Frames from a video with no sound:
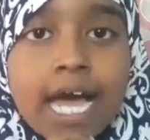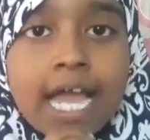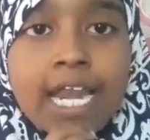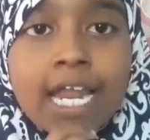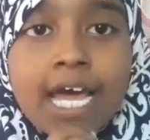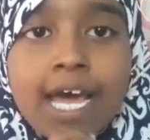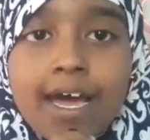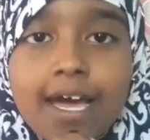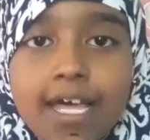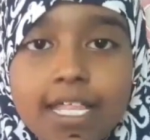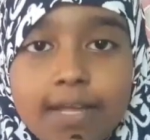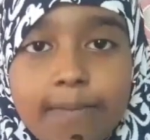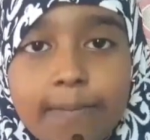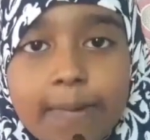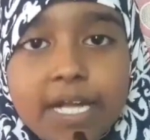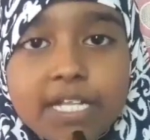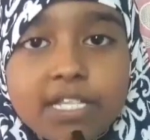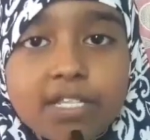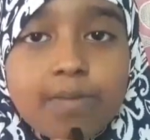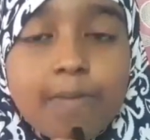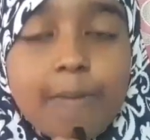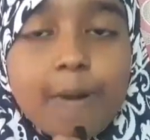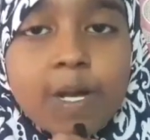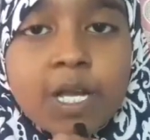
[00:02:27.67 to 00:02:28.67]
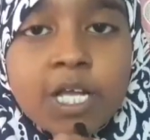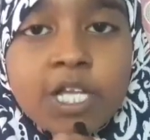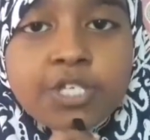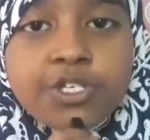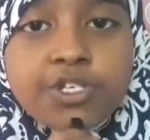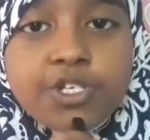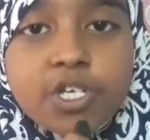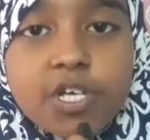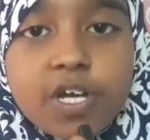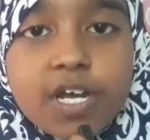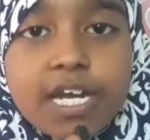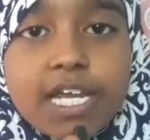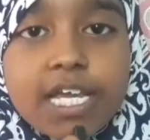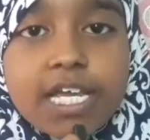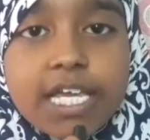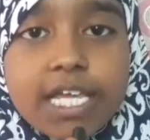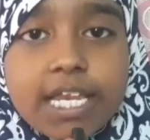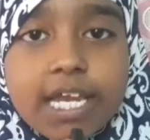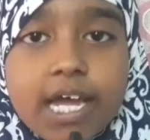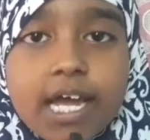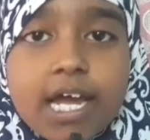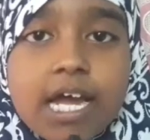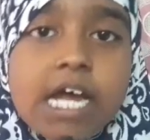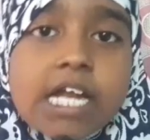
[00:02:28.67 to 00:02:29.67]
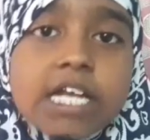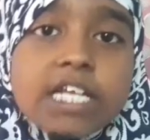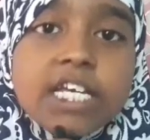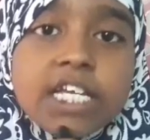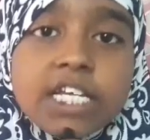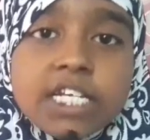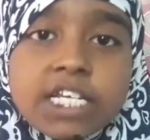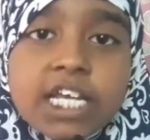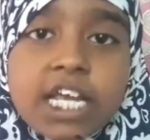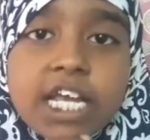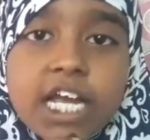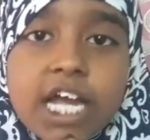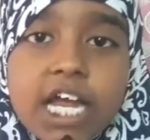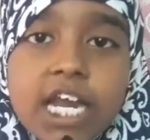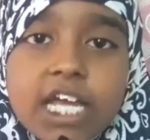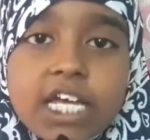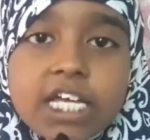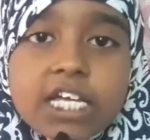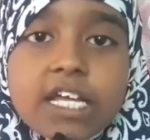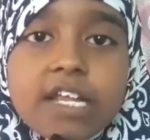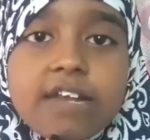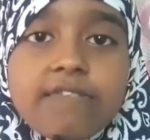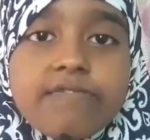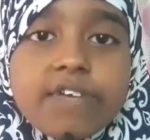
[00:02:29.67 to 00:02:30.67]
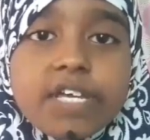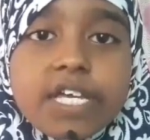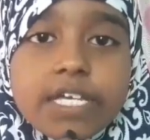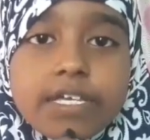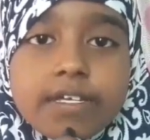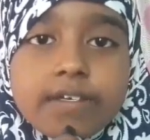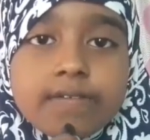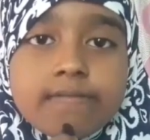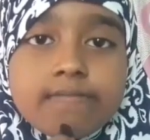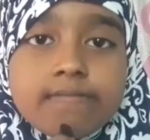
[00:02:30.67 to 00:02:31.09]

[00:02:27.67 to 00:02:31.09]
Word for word: அல்லாஹ் அதை பார்த்து மகிழ்ச்சியும் அடைகிறான் இன்றைக்கான கேள்வி